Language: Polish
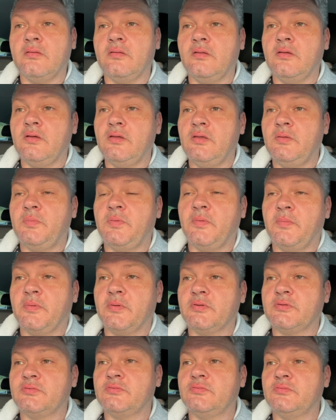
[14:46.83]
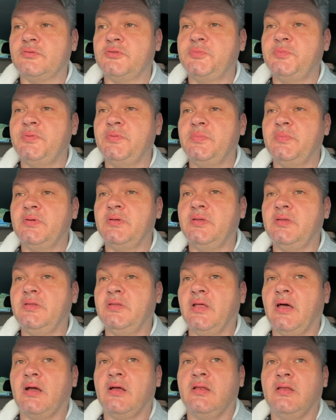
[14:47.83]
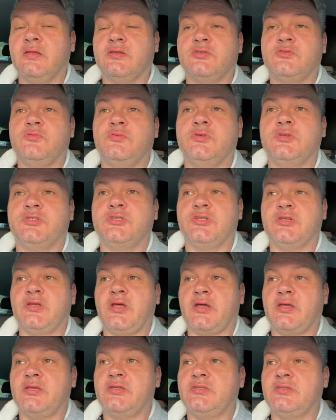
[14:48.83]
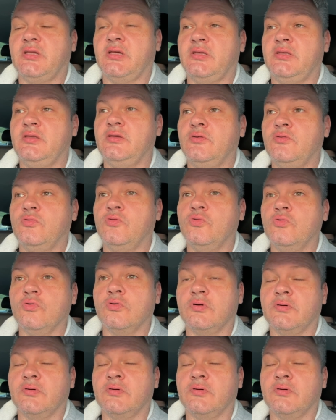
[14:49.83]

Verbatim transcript: i po prostu śpimy i nagle słyszę jakiś taki huk.